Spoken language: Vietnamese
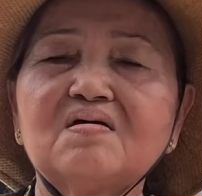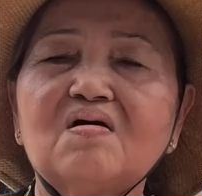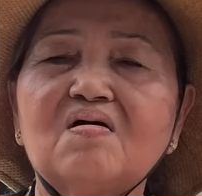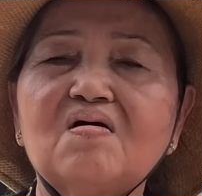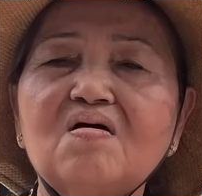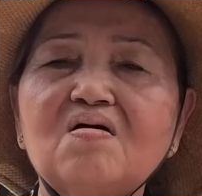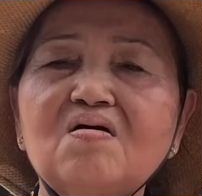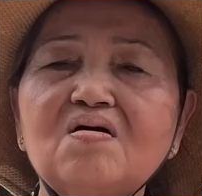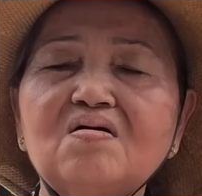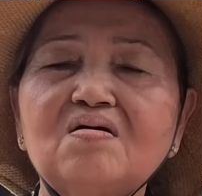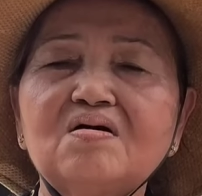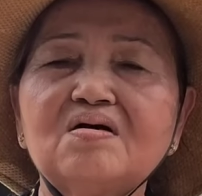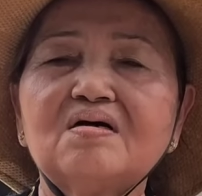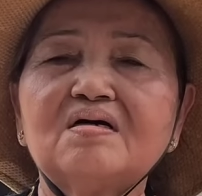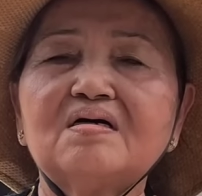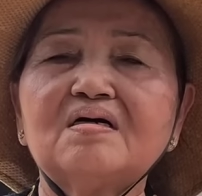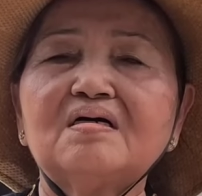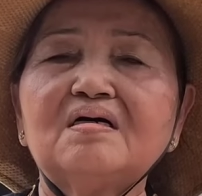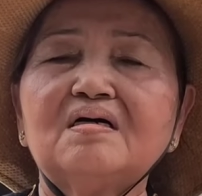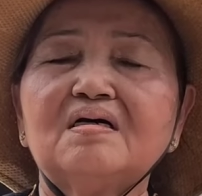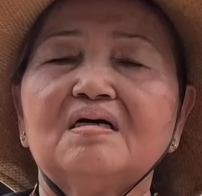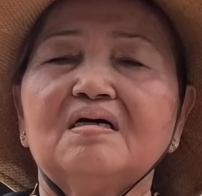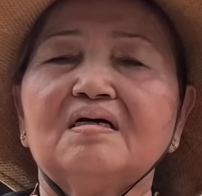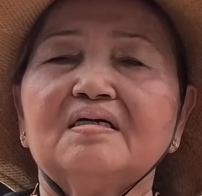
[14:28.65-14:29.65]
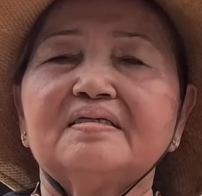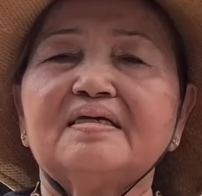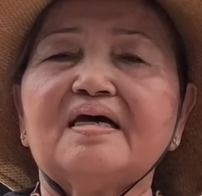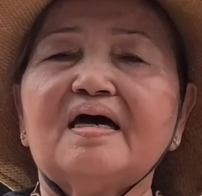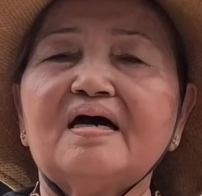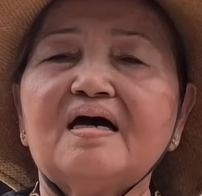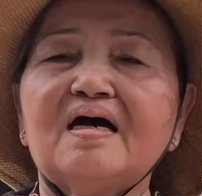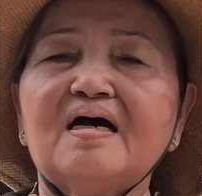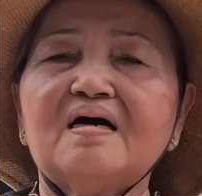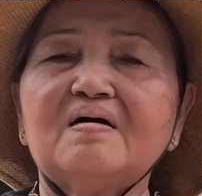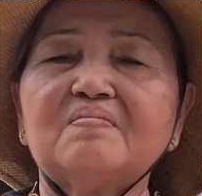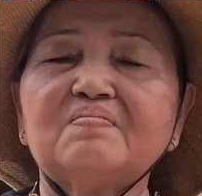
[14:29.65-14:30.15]
có
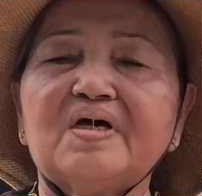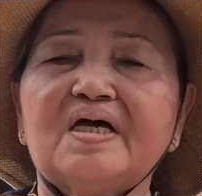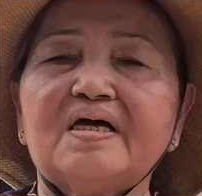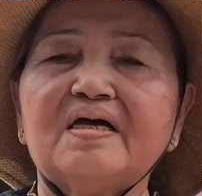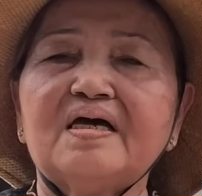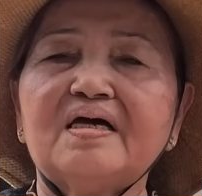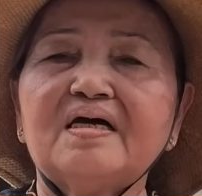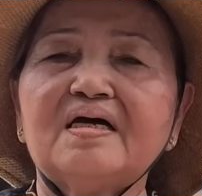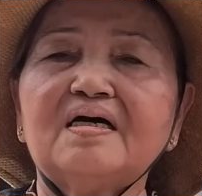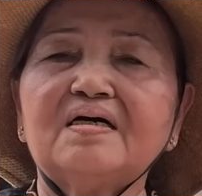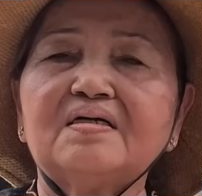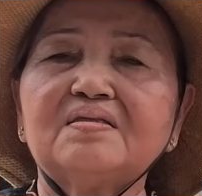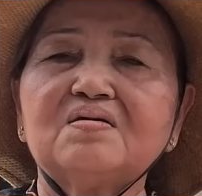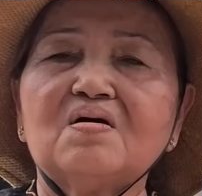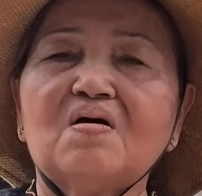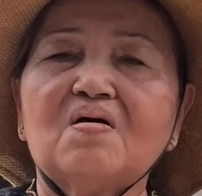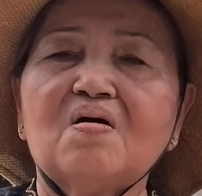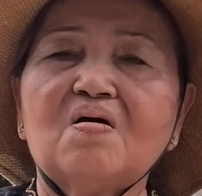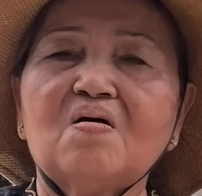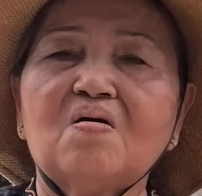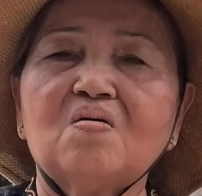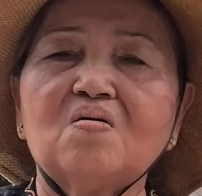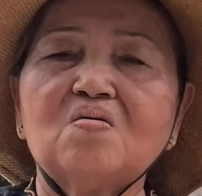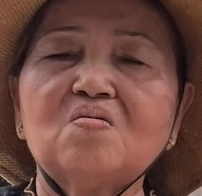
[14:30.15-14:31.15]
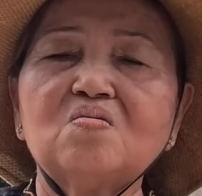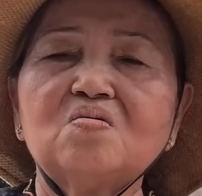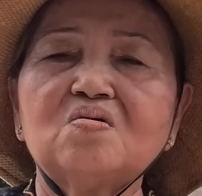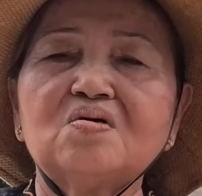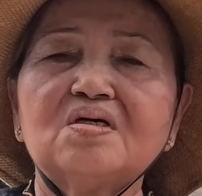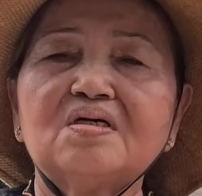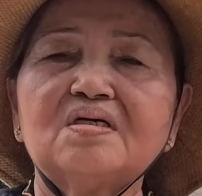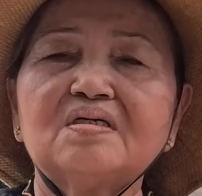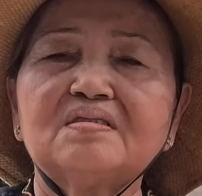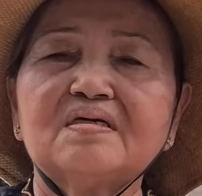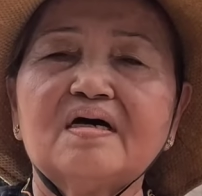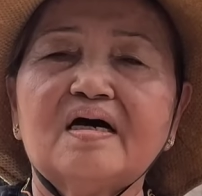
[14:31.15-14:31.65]
cha mẹ tổ
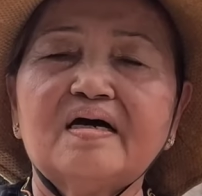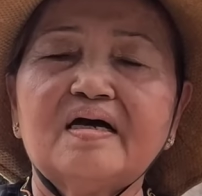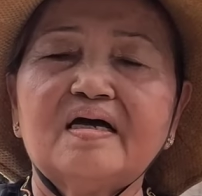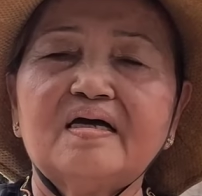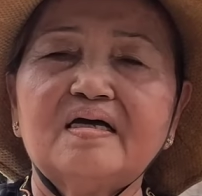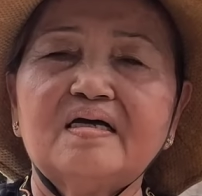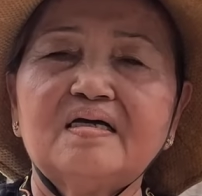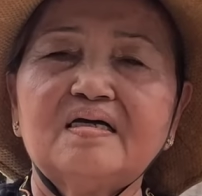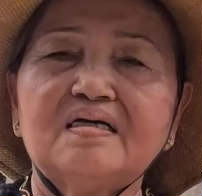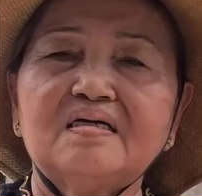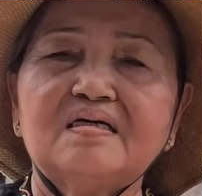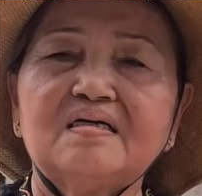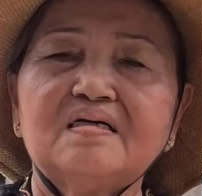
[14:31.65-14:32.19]
thầy